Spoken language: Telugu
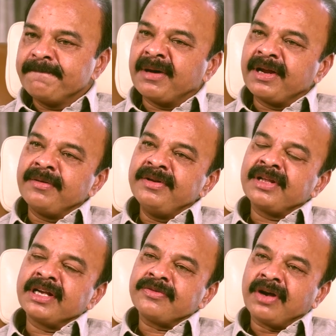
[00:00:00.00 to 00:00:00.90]
మనం
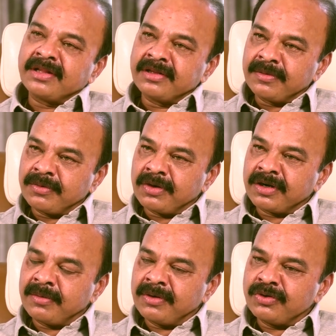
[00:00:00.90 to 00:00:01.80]
నిజంగా స్వాతంత్ర
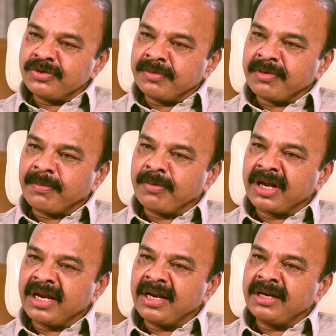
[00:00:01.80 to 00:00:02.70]
పోరాటంలో చూసినప్పుడు
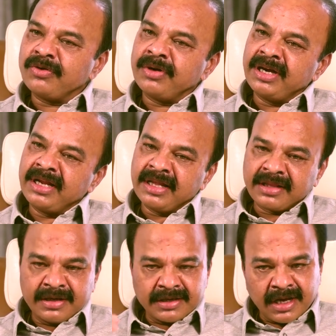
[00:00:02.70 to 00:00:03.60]
అప్పటికి వెళ్ళాను చూడండి
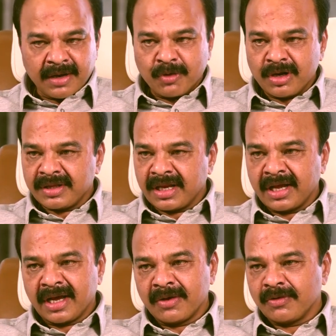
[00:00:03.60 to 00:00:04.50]
లేకపోతే నిజంగా మొన్న
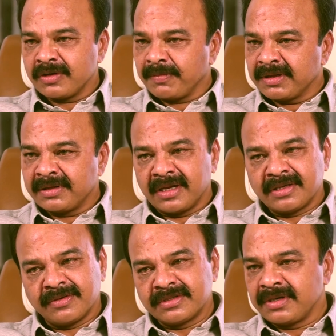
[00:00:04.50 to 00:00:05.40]
తెలంగాణ కోసం పద్నాలుగు
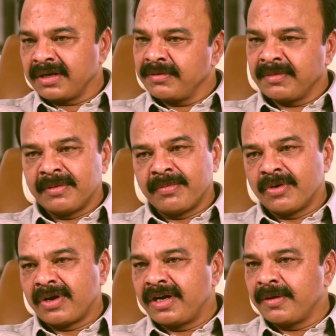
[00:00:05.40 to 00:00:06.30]
సంవత్సరాలు మనం
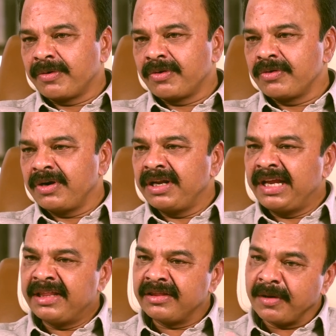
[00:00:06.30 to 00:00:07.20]
పోరాడినప్పుడు చూడండి
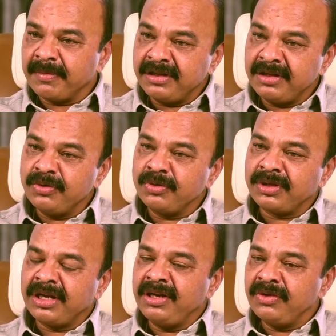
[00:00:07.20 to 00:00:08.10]
ఎంతమంది యూత్
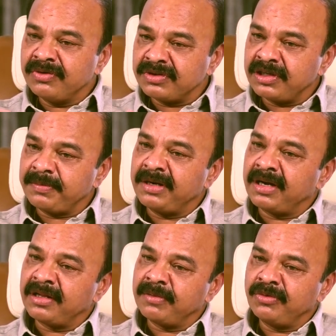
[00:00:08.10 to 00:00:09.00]
ఎన్ని యూనివర్సిటీ
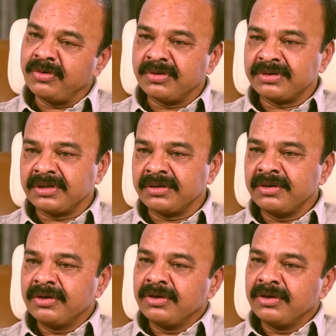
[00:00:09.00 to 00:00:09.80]
పిల్లలంతా ముందుకొచ్చారు